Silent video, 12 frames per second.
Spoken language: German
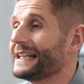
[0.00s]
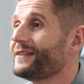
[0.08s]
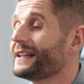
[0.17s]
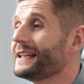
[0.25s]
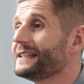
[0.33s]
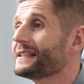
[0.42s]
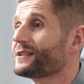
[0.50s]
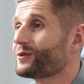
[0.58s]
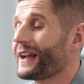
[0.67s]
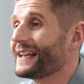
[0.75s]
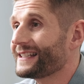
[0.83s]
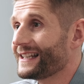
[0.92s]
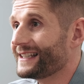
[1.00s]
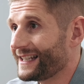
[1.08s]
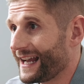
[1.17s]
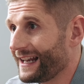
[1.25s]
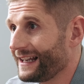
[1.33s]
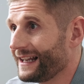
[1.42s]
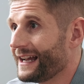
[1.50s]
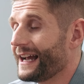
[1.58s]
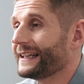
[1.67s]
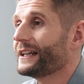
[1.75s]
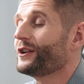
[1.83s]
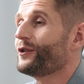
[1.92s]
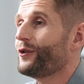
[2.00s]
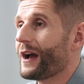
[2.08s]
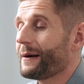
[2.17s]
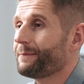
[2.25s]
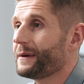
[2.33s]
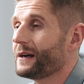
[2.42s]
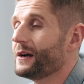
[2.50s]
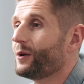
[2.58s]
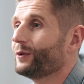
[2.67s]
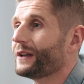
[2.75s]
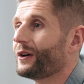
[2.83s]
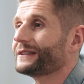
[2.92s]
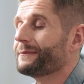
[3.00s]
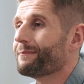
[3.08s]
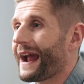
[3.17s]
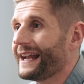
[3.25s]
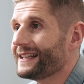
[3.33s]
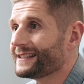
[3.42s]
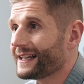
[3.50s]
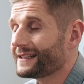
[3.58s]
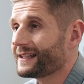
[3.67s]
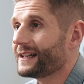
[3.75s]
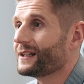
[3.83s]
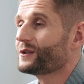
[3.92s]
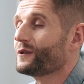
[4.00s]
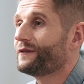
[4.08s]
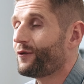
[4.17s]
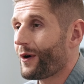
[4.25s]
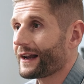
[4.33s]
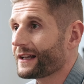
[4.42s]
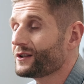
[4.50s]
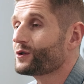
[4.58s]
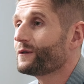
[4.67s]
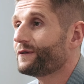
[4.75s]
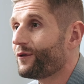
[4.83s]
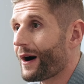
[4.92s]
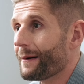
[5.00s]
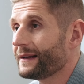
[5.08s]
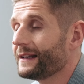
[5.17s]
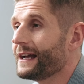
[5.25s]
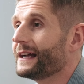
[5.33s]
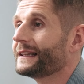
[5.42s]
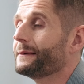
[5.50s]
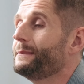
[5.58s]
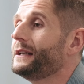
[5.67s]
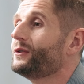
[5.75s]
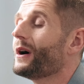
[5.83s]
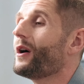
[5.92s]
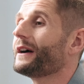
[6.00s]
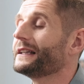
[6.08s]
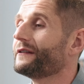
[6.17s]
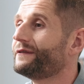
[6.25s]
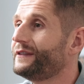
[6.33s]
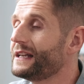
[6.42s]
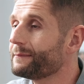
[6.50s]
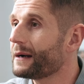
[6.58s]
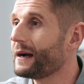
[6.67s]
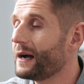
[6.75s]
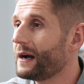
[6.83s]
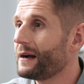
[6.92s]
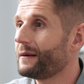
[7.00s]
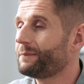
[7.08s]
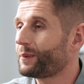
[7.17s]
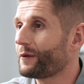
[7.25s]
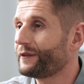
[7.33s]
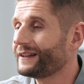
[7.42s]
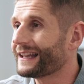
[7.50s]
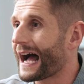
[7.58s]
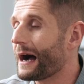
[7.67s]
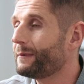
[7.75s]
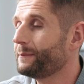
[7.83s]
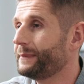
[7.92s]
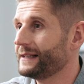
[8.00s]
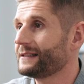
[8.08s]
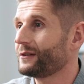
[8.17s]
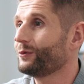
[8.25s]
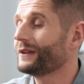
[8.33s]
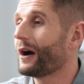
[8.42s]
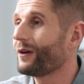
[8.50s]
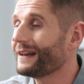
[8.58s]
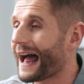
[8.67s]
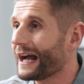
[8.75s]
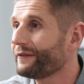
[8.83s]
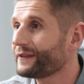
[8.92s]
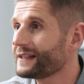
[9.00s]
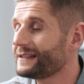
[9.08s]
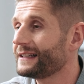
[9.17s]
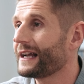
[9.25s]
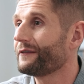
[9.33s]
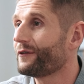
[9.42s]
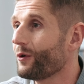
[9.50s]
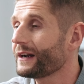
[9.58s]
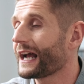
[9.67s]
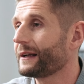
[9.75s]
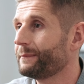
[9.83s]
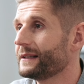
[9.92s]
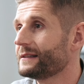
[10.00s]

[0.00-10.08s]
Deswegen ist es so essentiell, deinen Körper und auch den Mindset zu fordern, zu formen, damit du auch in der Firma profitabel bist und auch langfristig erfolgreich